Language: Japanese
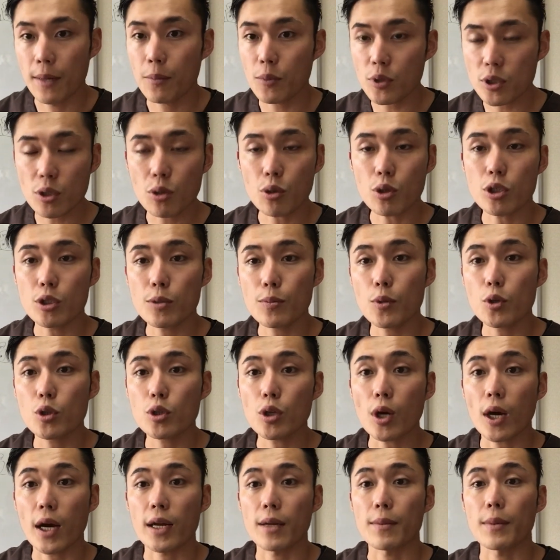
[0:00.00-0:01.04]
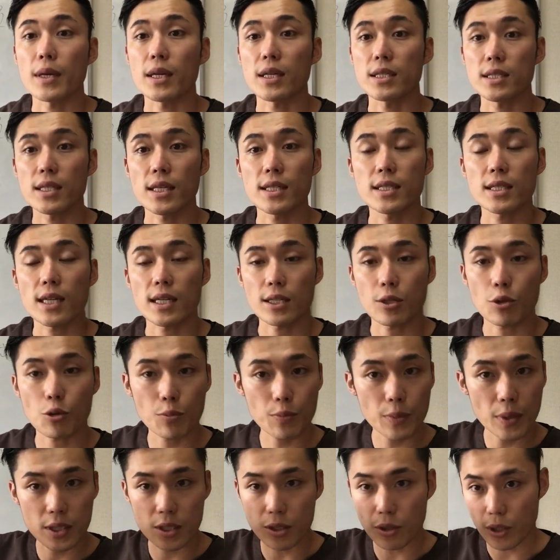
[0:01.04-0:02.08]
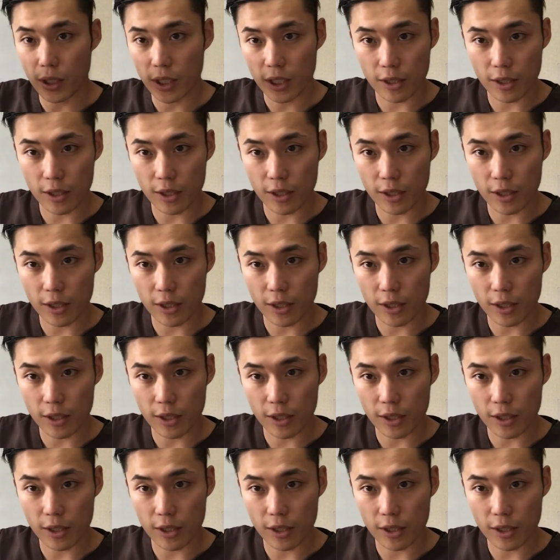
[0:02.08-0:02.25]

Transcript: もしご質問等あればですね下にホームページの